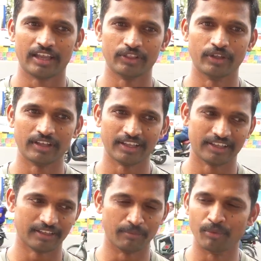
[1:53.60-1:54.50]
ఈ
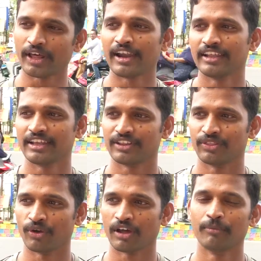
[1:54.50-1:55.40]
ముఠాలని
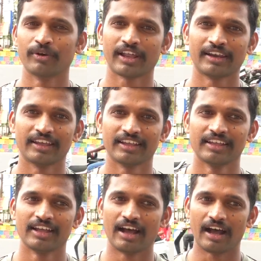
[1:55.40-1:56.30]
దొంగల ముఠాలని
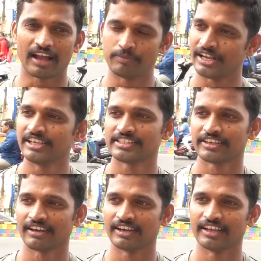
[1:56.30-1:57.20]
కబ్జాలు
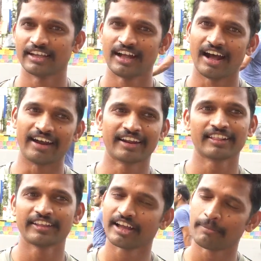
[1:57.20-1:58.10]
చేసే వాళ్ళని
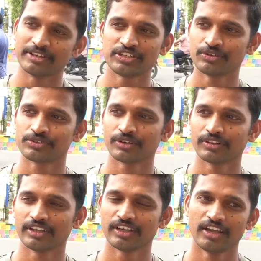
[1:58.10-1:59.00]
అరికడితే ఇంకా మంచి యూజ్
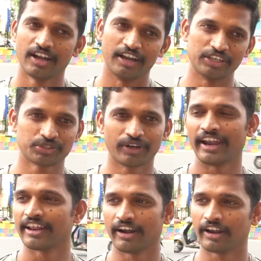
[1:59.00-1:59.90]
ఉంటుంది నెక్స్ట్ కూడా
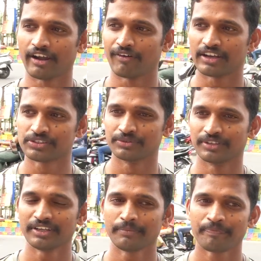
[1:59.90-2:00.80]
ఆయన రావడానికి అవకాశం
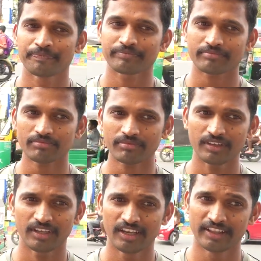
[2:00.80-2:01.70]
ఉంది
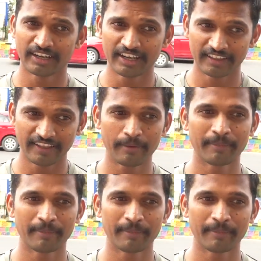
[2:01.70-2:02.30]
ఎందుకంటే ఇదే